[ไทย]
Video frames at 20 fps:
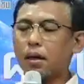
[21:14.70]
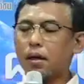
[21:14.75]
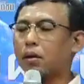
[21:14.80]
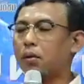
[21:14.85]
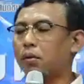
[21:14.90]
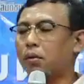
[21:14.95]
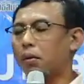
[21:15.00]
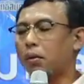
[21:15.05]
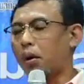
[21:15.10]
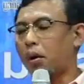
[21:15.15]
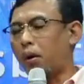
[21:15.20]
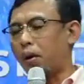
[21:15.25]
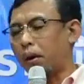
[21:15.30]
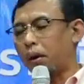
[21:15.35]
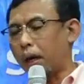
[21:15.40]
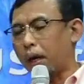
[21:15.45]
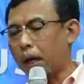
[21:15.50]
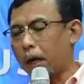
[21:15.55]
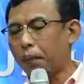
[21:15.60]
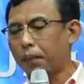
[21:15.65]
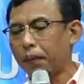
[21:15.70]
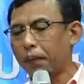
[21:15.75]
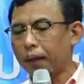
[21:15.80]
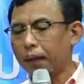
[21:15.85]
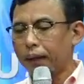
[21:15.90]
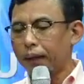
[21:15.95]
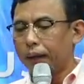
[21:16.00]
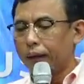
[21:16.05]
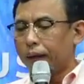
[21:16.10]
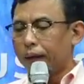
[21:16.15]
อกคู่ครองนะครับ
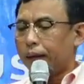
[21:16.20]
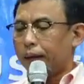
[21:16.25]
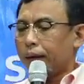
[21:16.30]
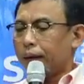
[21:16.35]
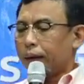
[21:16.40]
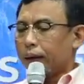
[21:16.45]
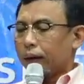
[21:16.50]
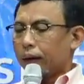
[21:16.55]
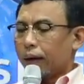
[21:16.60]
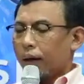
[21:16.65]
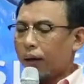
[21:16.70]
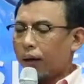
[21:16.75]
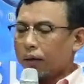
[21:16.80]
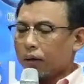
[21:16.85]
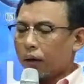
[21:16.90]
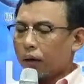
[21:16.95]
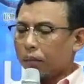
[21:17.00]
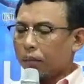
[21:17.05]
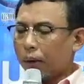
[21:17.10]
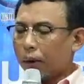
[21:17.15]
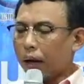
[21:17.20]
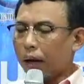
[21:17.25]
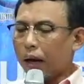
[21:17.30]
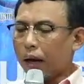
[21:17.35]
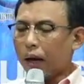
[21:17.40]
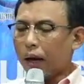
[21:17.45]
ข้อต่อมา